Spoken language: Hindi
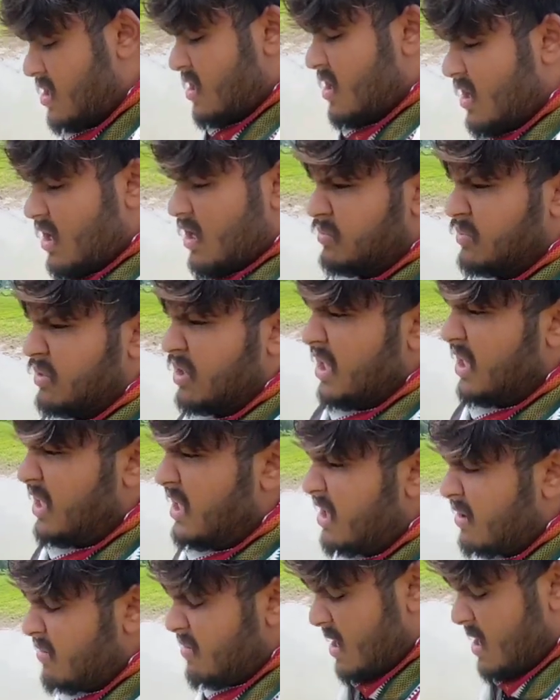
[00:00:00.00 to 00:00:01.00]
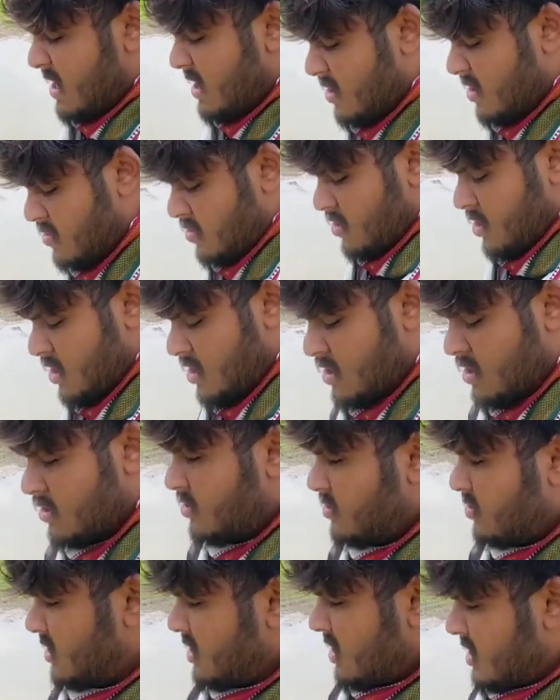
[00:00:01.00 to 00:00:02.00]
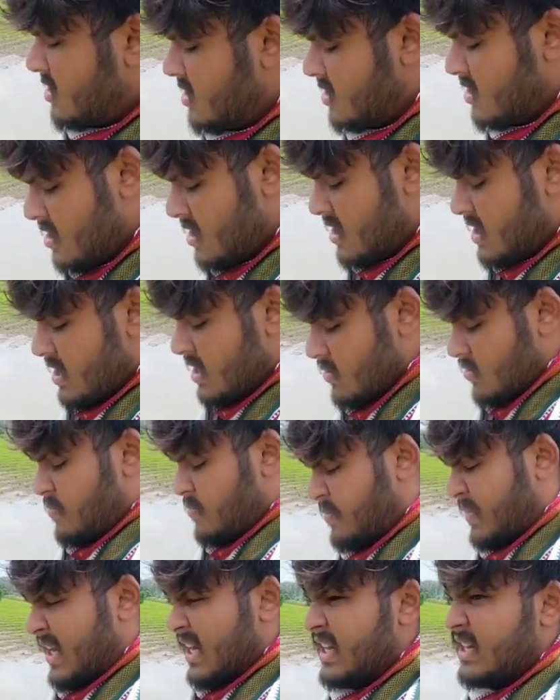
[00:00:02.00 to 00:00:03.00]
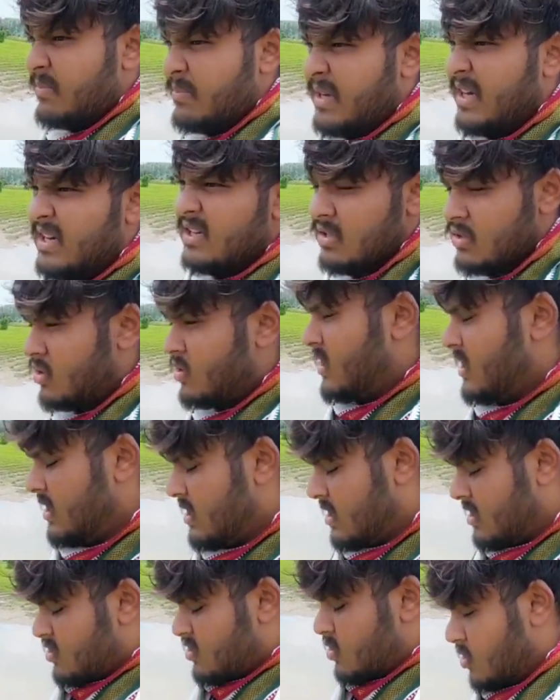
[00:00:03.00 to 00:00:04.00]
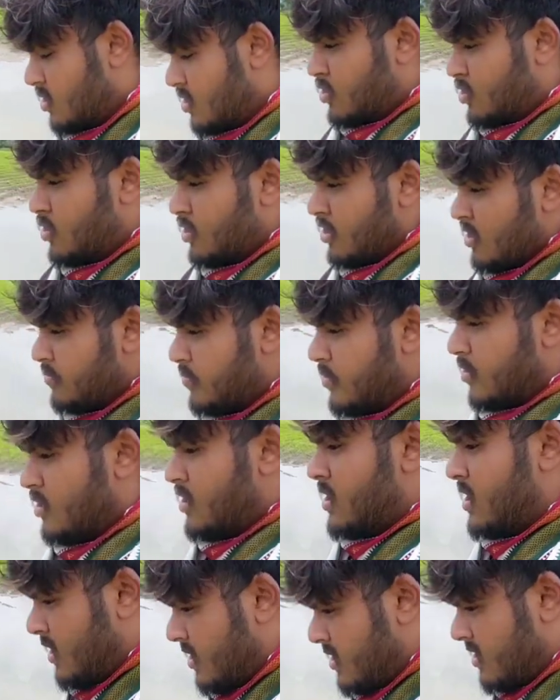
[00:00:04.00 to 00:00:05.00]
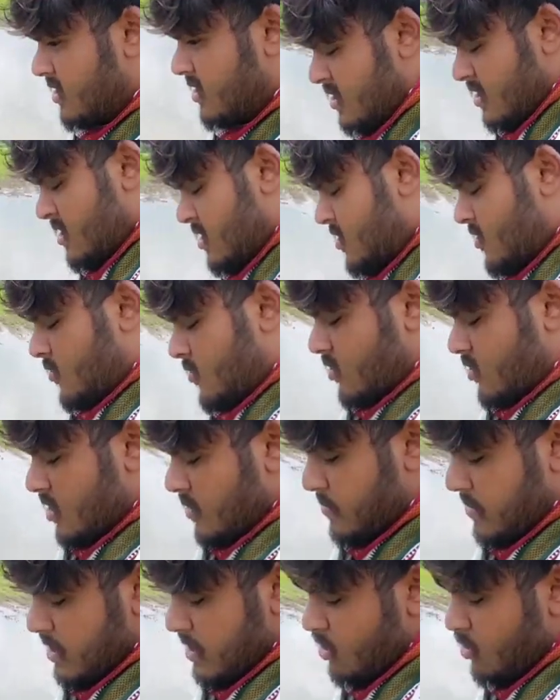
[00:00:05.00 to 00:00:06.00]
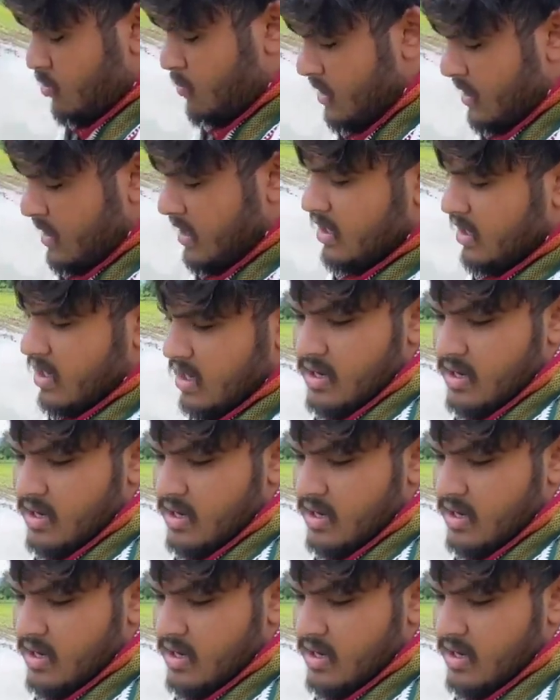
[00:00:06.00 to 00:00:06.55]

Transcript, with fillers: अब चड्डे में आया हूँ ना तो क्या वो पेड़ मेड़ जो हैंगे ना छोटे छोटे पौधे वो क्या पैरों में लग रहा